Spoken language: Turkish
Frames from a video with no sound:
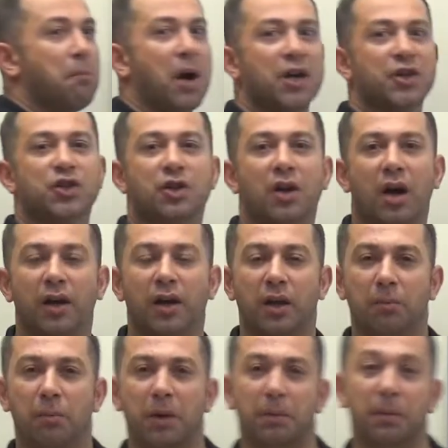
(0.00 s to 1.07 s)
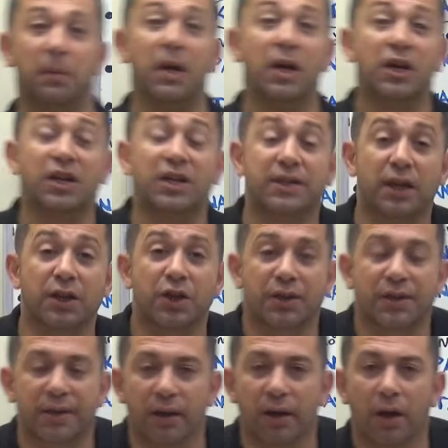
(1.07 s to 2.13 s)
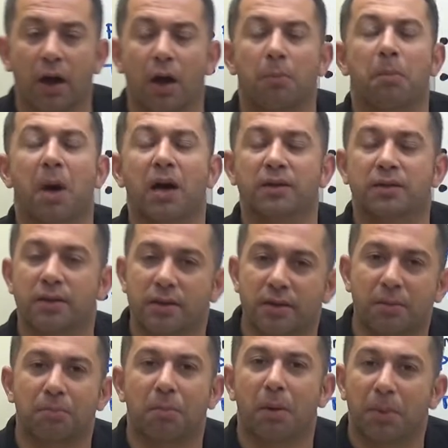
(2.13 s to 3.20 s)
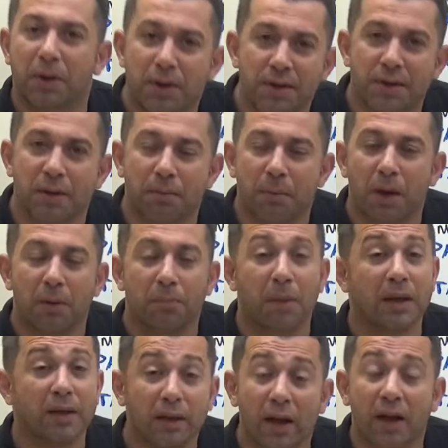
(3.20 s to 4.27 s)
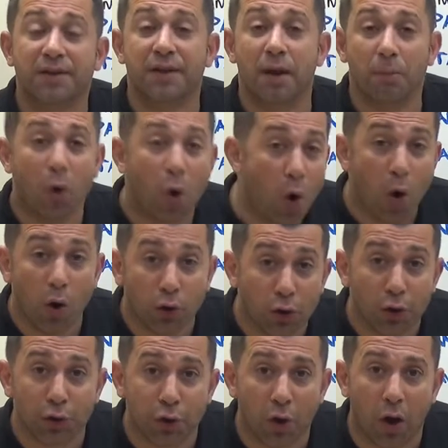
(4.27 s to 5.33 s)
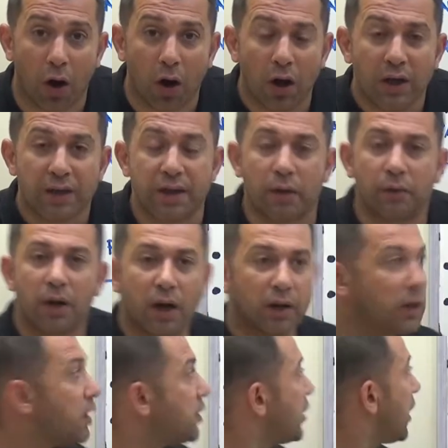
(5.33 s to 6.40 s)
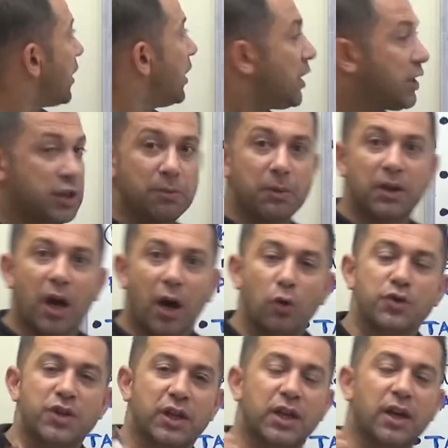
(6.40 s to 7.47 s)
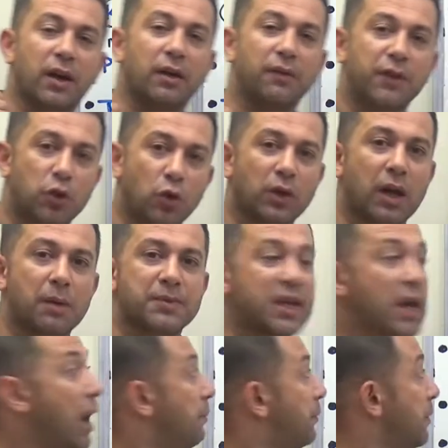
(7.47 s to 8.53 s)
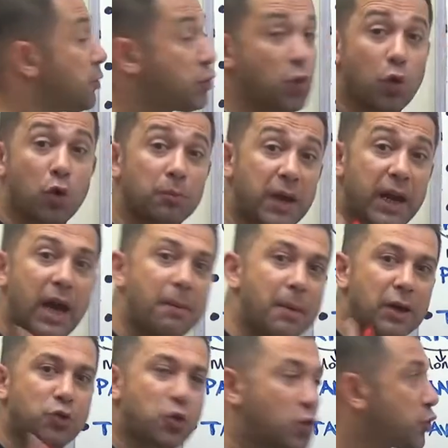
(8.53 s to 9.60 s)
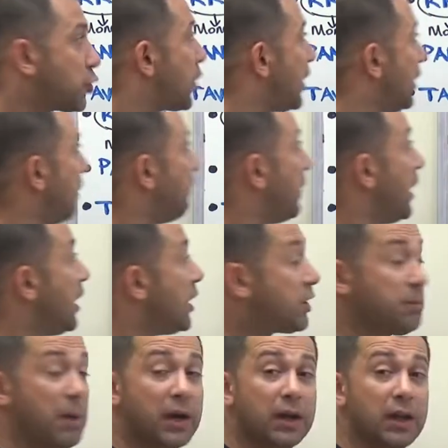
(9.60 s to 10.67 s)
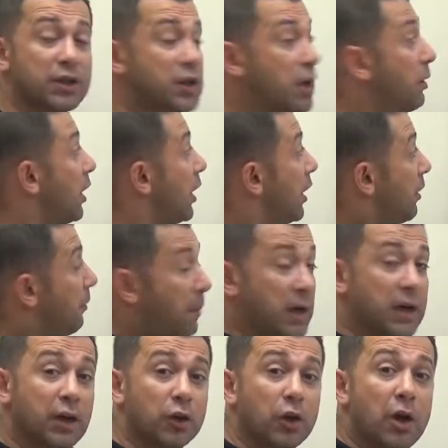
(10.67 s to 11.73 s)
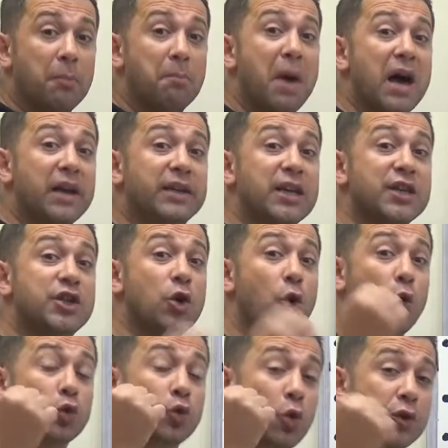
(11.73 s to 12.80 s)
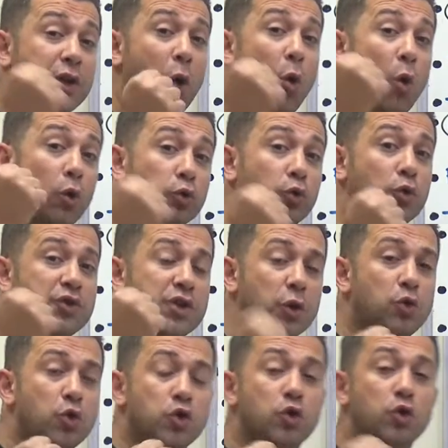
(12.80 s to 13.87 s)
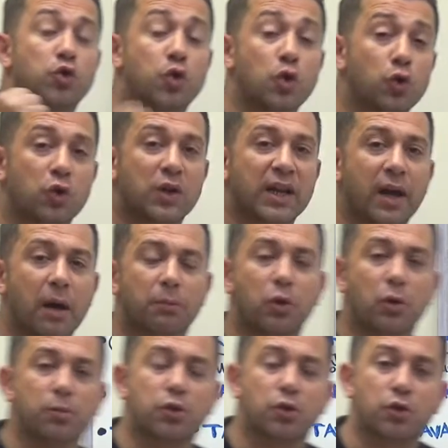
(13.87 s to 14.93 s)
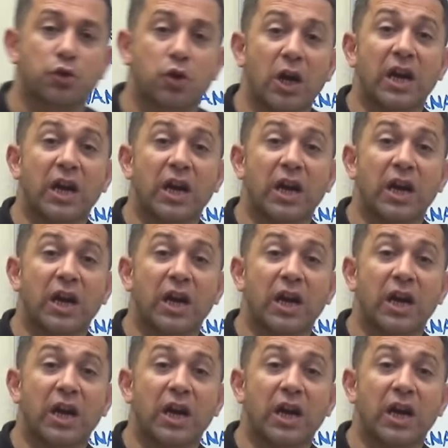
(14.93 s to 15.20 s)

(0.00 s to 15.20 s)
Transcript: baş rahibiyim. Kısacası ben sizin babanızım, ben ne dersem o olur diyor. Sevgili arkadaşlar, şimdi daha önceki videolarımızda yaptığımız yorumları hemen coşturalım. Şimdi arkadaşlar, bakın merkezi otorite oldukça güçlü. Çünkü neden biliyor musunuz?